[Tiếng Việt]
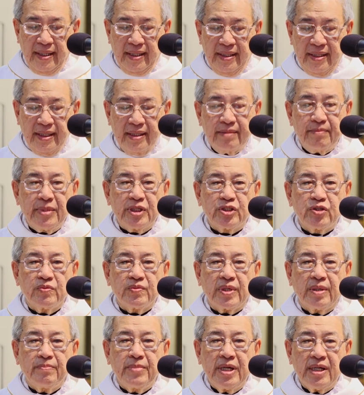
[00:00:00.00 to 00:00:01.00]
nhưng mà
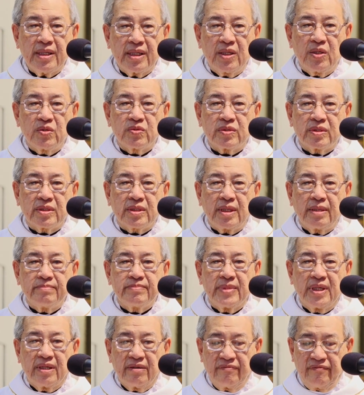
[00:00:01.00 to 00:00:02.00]
chúng ta bắt đầu
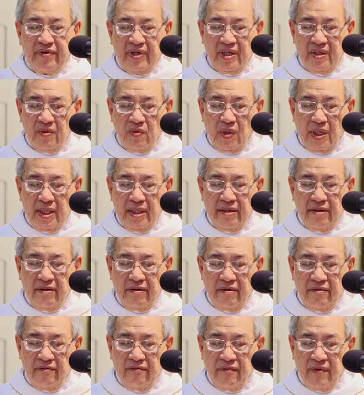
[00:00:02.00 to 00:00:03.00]
tam nhật vượt qua
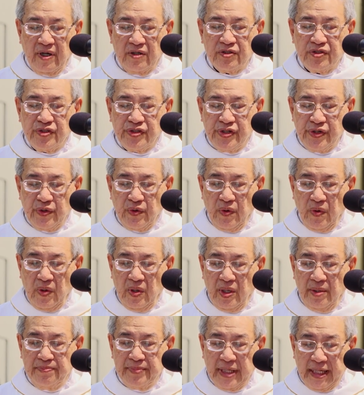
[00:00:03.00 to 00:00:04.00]
vào chiều
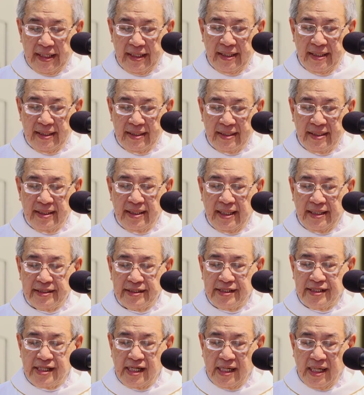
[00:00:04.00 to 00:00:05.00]
hôm nay thưa
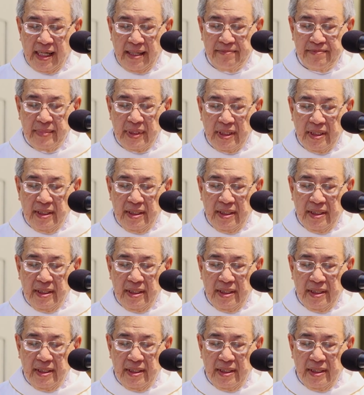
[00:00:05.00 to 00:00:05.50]
anh chị em